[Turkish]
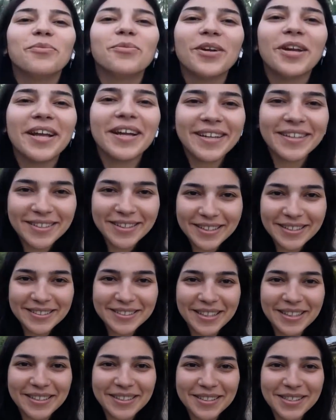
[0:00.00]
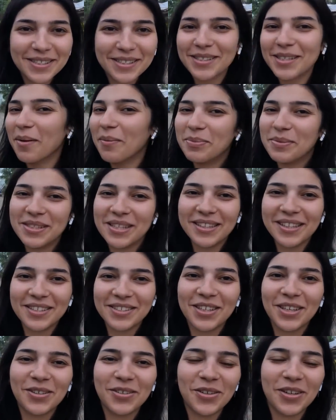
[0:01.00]
Buraya kadar izlediğiniz için hepinize
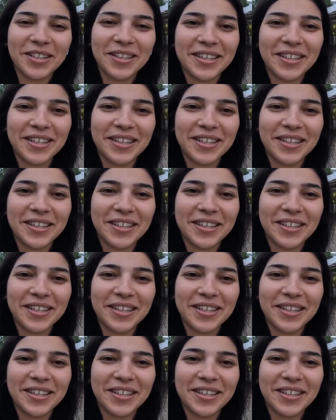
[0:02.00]
teşekkür